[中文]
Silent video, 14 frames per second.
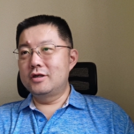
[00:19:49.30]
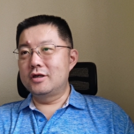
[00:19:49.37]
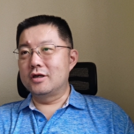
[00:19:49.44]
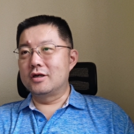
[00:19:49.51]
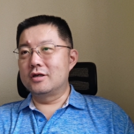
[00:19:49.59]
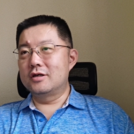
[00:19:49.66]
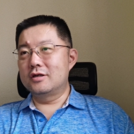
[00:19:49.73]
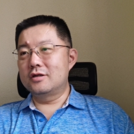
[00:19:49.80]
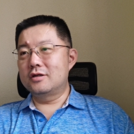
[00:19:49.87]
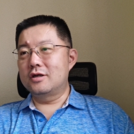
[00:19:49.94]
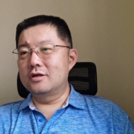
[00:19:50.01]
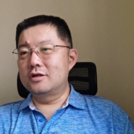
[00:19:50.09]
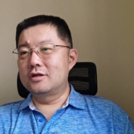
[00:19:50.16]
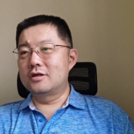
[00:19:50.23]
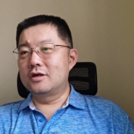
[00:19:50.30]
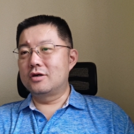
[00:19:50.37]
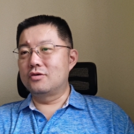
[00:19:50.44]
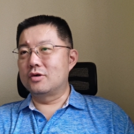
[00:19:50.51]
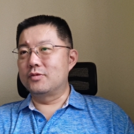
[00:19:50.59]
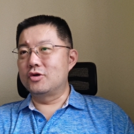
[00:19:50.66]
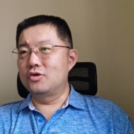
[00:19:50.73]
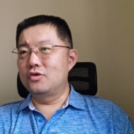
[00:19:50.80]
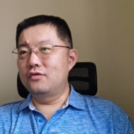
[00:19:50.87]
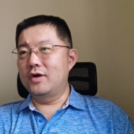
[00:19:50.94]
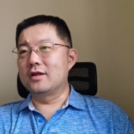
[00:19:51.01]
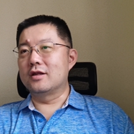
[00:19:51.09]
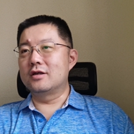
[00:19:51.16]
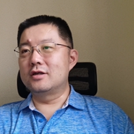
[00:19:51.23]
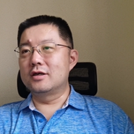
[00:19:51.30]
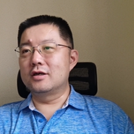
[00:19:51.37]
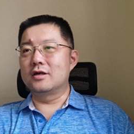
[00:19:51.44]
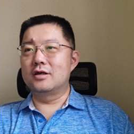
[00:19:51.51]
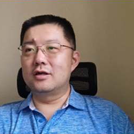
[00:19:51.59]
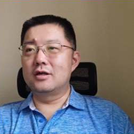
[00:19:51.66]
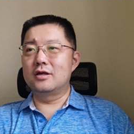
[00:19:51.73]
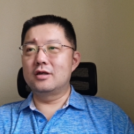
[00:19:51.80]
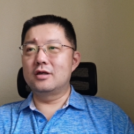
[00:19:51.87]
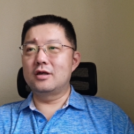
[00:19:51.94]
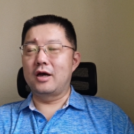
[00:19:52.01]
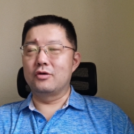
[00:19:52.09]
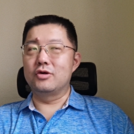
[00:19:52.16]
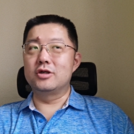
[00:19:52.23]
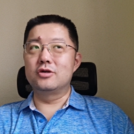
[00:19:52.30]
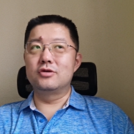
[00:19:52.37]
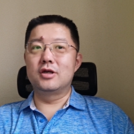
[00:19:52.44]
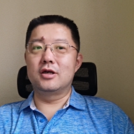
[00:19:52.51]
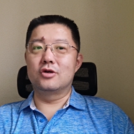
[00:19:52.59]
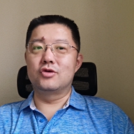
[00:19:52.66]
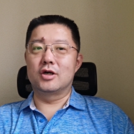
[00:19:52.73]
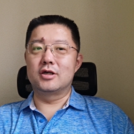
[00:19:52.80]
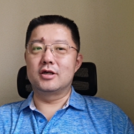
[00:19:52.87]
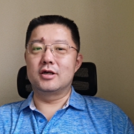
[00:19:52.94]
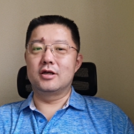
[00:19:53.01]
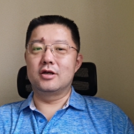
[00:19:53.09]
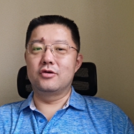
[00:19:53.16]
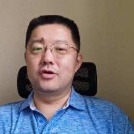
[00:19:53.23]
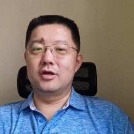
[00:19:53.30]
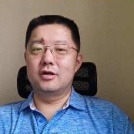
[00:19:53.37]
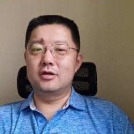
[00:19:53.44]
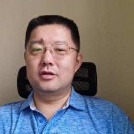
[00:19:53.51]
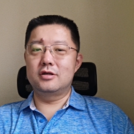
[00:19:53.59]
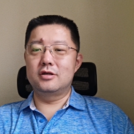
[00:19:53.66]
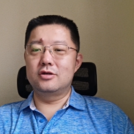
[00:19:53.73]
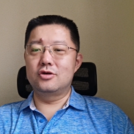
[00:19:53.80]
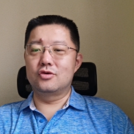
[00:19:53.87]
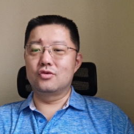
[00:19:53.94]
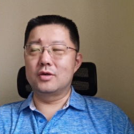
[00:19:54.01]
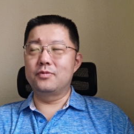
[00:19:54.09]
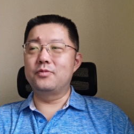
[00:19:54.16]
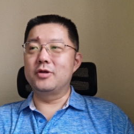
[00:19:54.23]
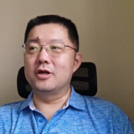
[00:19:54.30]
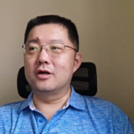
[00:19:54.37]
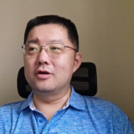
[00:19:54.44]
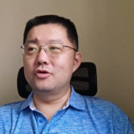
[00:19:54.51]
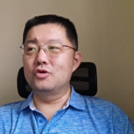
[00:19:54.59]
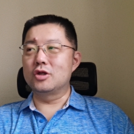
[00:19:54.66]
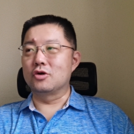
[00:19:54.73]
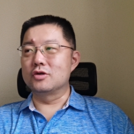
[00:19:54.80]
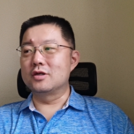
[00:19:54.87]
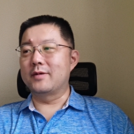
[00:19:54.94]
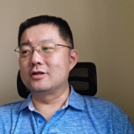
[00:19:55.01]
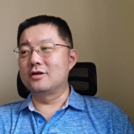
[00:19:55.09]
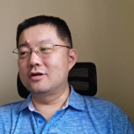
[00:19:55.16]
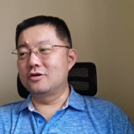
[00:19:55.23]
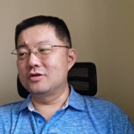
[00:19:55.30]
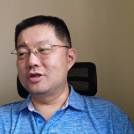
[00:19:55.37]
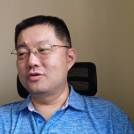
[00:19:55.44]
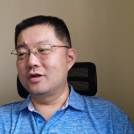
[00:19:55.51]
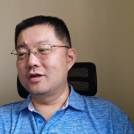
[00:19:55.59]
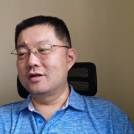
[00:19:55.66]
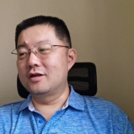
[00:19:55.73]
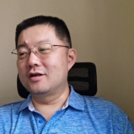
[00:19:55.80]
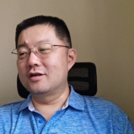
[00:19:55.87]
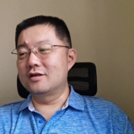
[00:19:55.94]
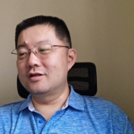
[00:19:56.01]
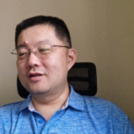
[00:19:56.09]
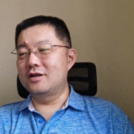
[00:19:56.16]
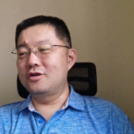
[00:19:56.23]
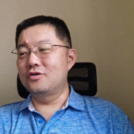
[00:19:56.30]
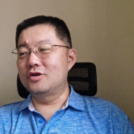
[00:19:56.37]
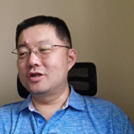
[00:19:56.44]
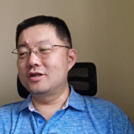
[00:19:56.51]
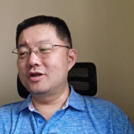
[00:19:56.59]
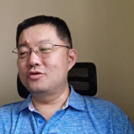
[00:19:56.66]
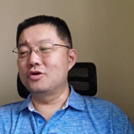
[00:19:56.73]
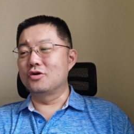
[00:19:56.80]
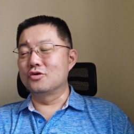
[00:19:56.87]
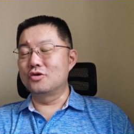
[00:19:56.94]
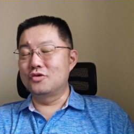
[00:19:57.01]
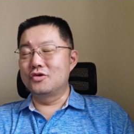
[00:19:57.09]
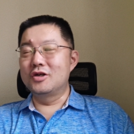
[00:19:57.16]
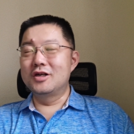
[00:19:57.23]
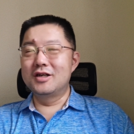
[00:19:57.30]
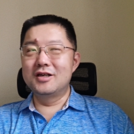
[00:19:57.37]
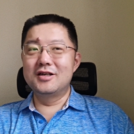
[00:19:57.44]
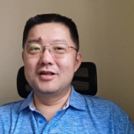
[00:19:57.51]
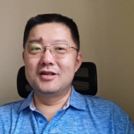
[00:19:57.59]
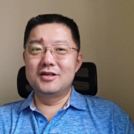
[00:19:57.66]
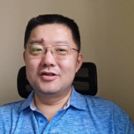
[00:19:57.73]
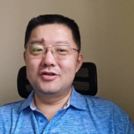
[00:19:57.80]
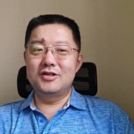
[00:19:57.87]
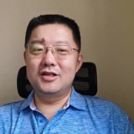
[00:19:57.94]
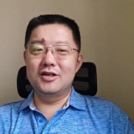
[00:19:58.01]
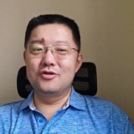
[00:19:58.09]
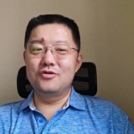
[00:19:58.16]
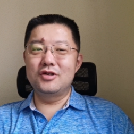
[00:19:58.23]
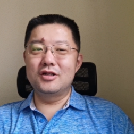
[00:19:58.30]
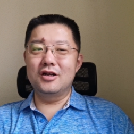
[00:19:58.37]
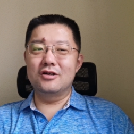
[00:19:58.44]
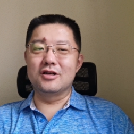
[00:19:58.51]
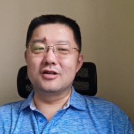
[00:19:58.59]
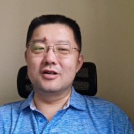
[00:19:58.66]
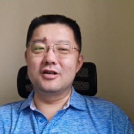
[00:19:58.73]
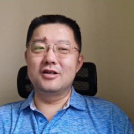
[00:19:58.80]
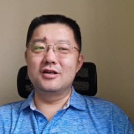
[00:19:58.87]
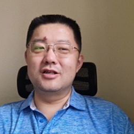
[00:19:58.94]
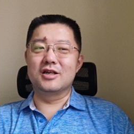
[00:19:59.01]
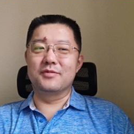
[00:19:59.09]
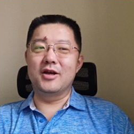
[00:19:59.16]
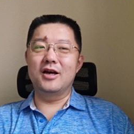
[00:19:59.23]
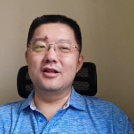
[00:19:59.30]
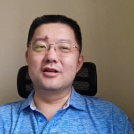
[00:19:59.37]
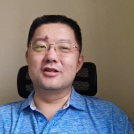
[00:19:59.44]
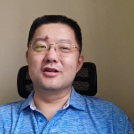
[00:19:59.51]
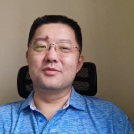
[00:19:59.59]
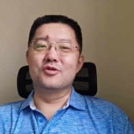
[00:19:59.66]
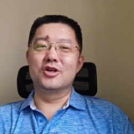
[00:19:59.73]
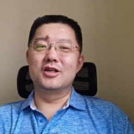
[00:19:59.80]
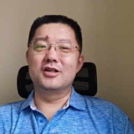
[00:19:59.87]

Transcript: 这个当时呢，我们就去问这个爱回收的这个创始人，因为就是我比较因为做投资嘛，就是有机会跟那个 CEO 直接去沟通，说这个东西到底是一个什么样的生意